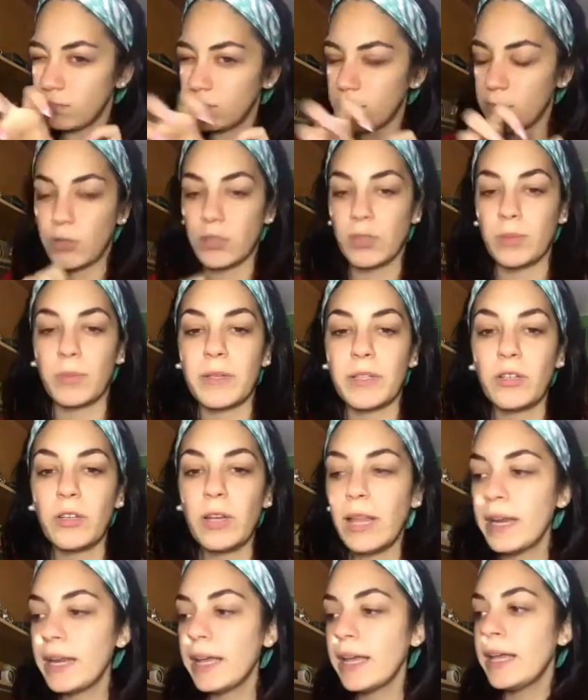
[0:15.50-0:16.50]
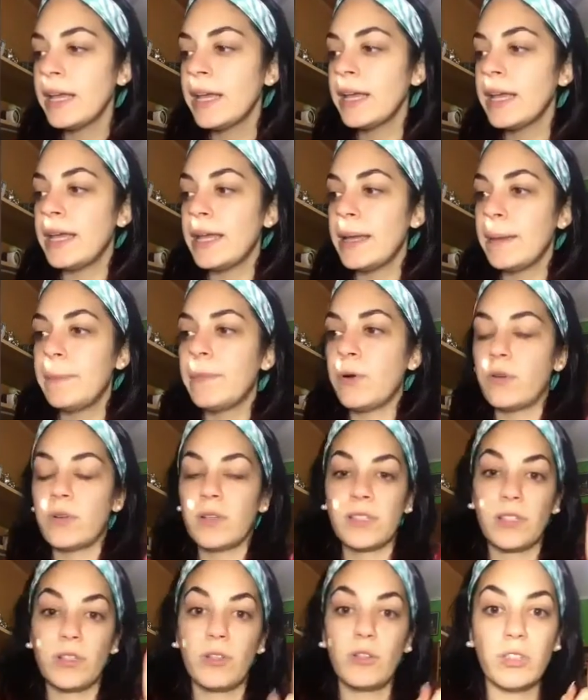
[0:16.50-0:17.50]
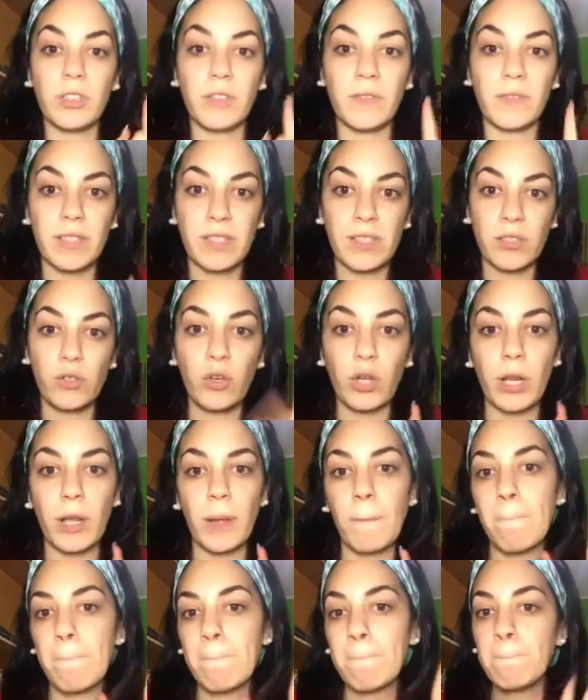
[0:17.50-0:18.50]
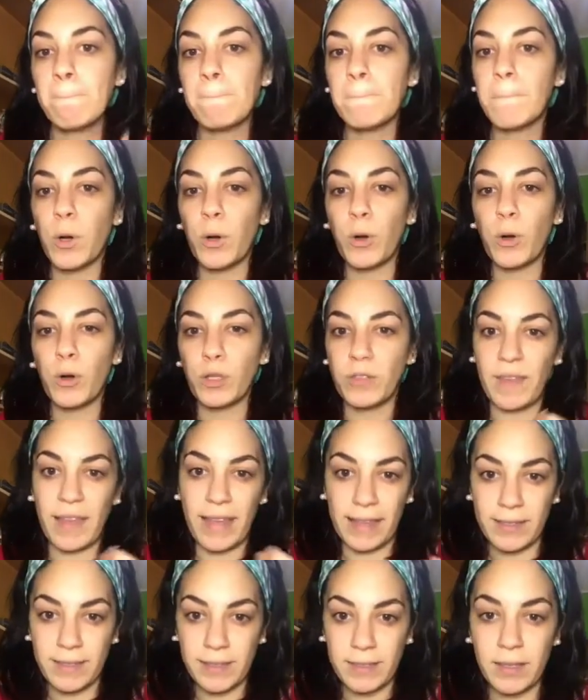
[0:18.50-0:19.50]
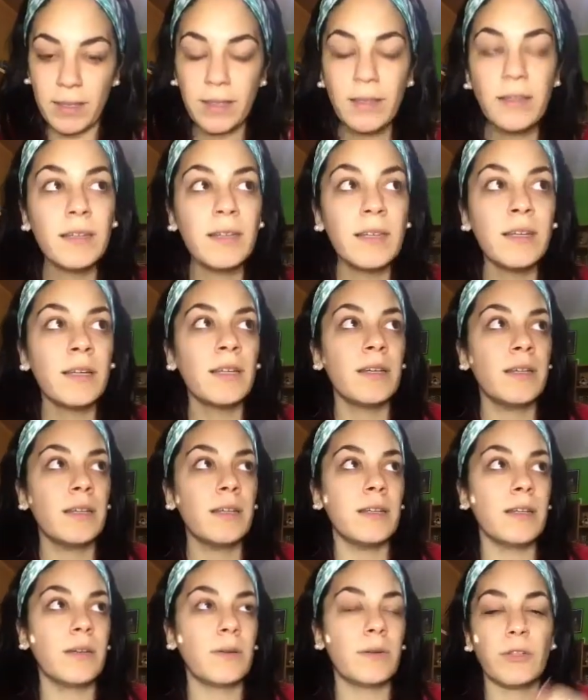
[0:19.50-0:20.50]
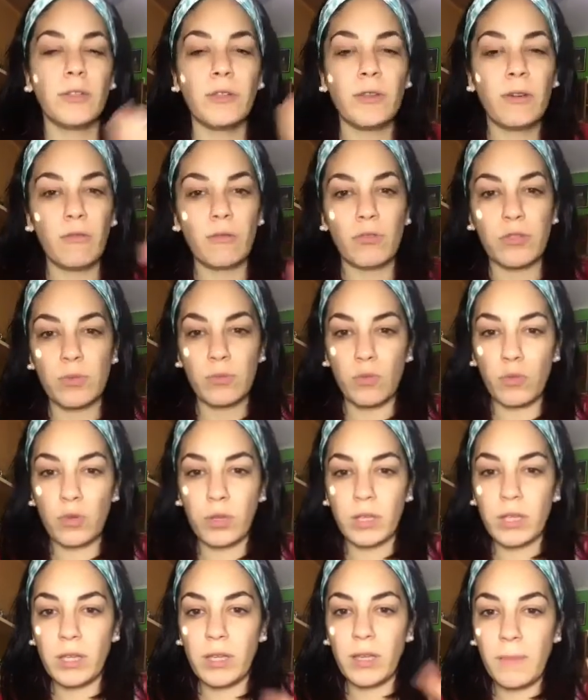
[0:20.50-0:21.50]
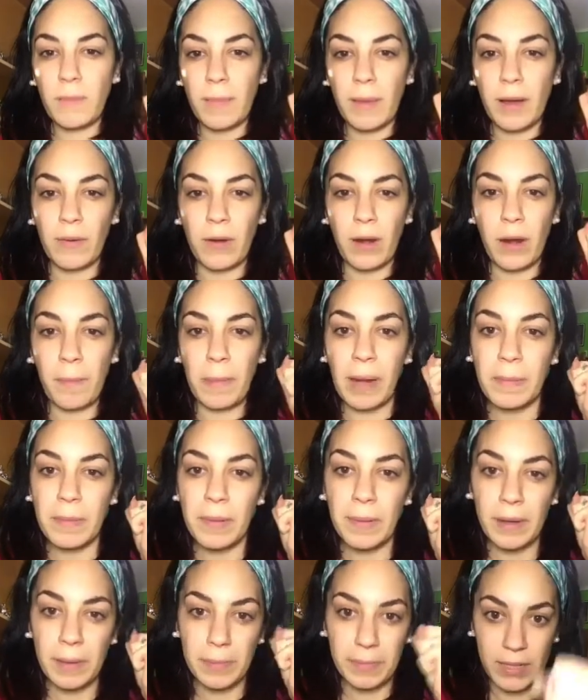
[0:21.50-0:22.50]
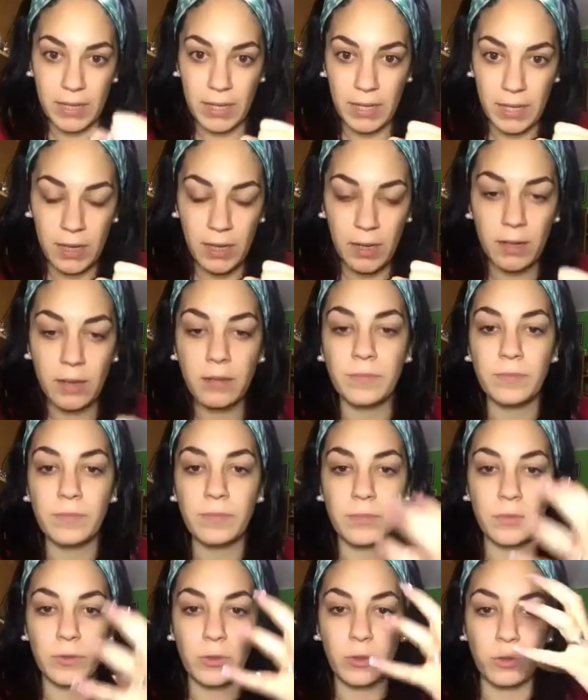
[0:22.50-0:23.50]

una proprio particolare e poi una seconda versione un po' diversa eh, qui non è uno smoky ma una palpebra piena mh, mm,